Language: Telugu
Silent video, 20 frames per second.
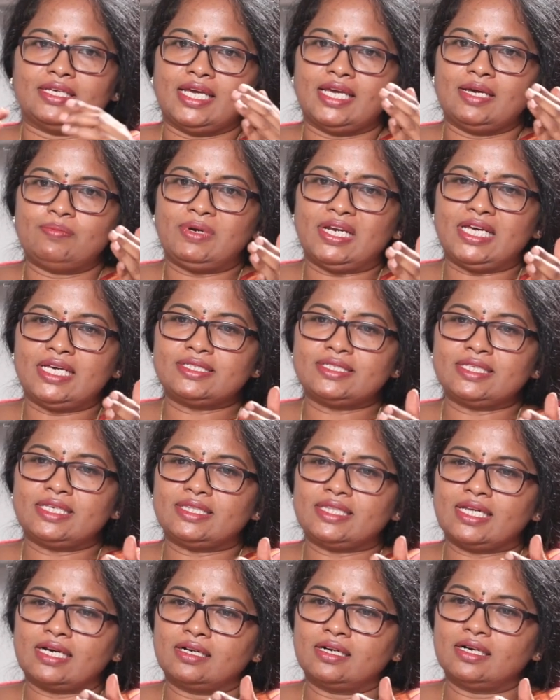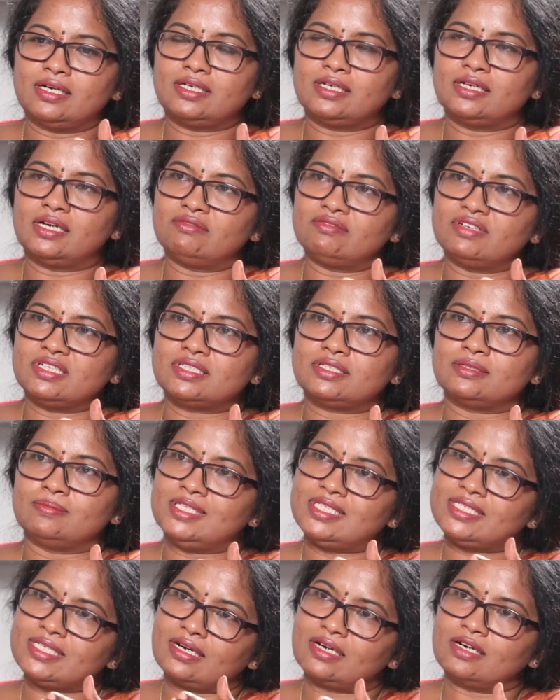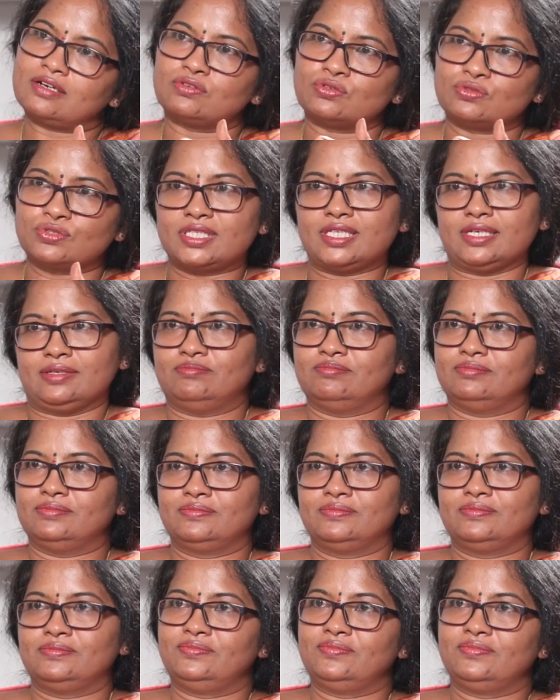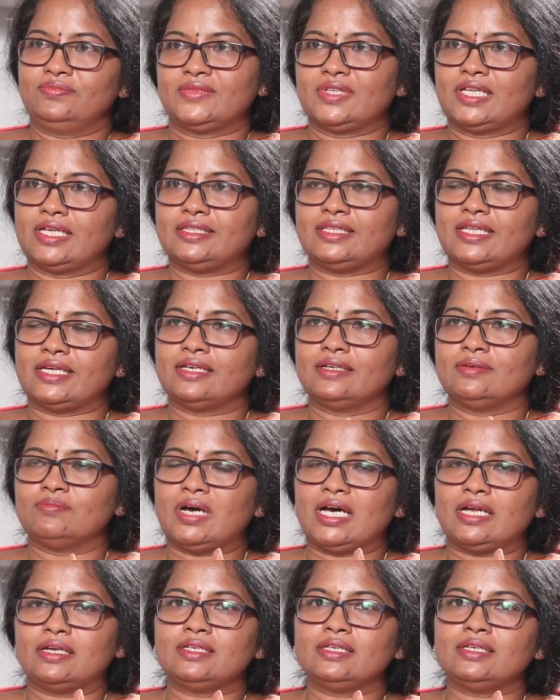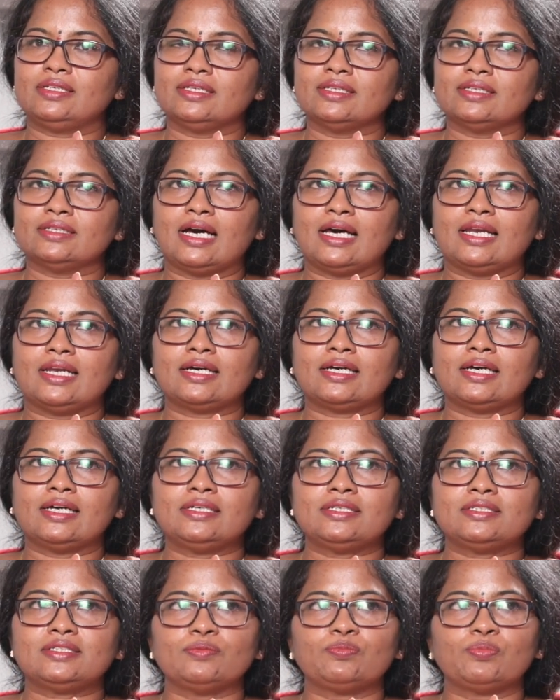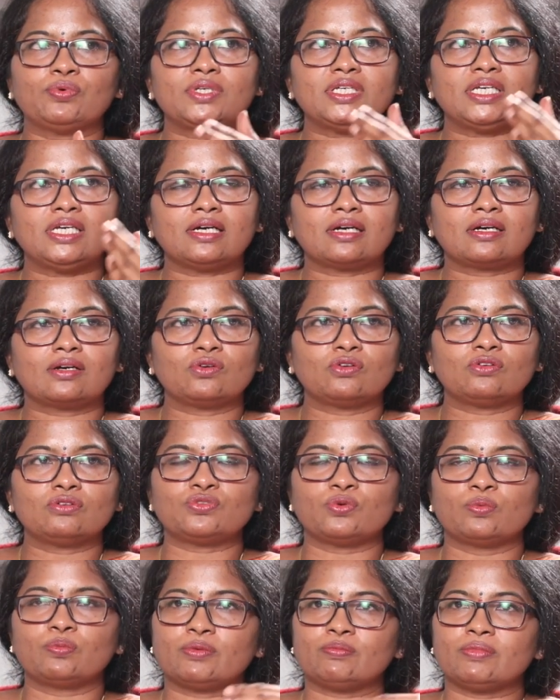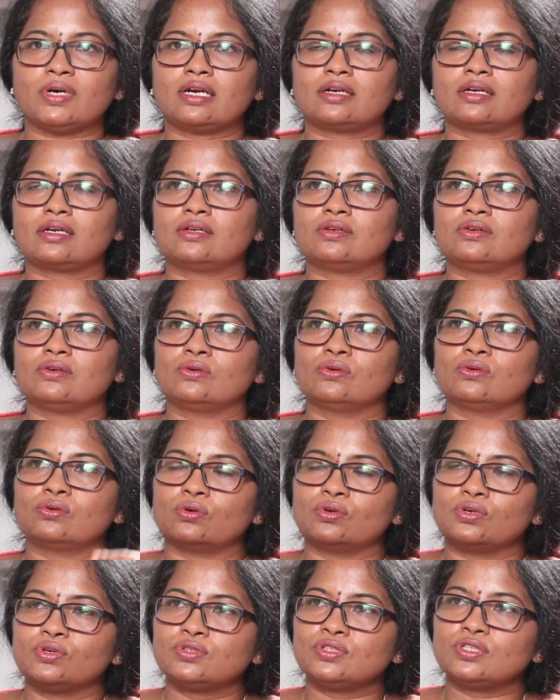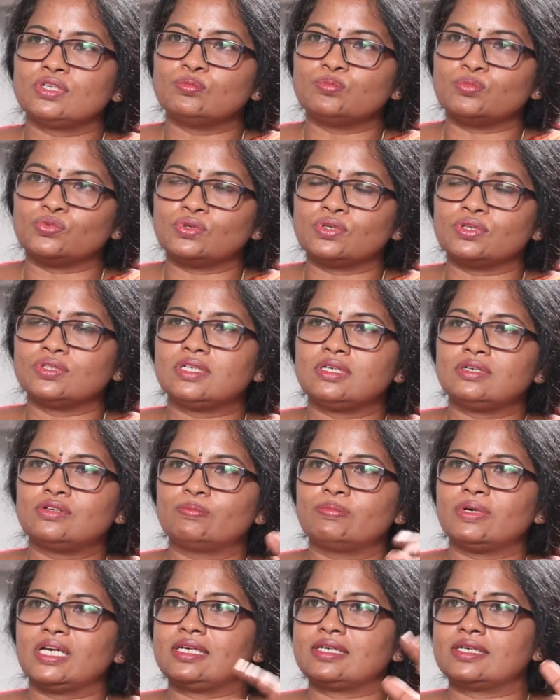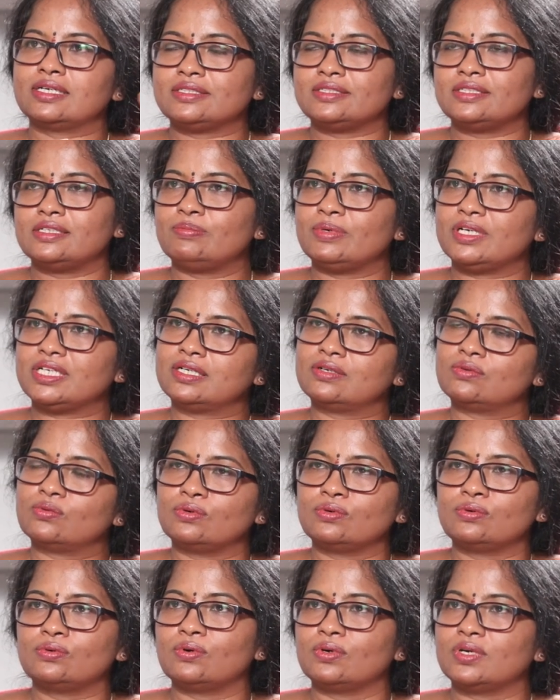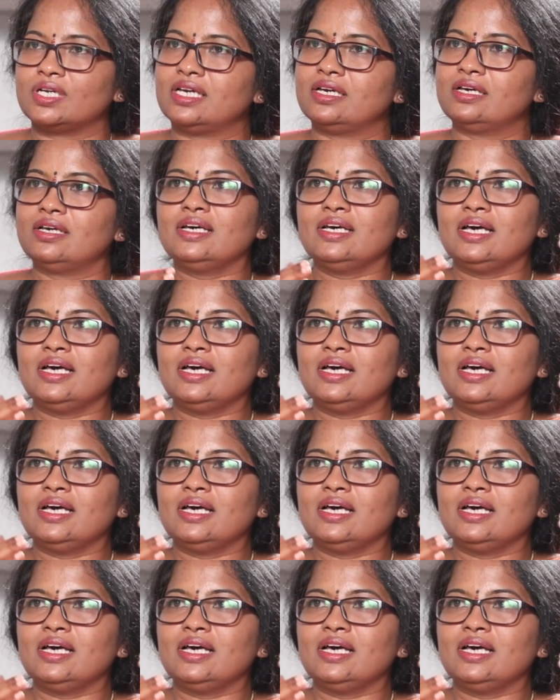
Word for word: ఏ ప్లేస్కి తగ్గట్టుగా వెజిటబుల్స్ అక్కడ వస్తాయి అంతే అండ్ అలాగనేసి పోయి ఎక్కడో సూపర్ మార్కెట్లో రెండు వందలు మూడు వందల రూపాయలు కేజీలు పెట్టి కొనుక్కొని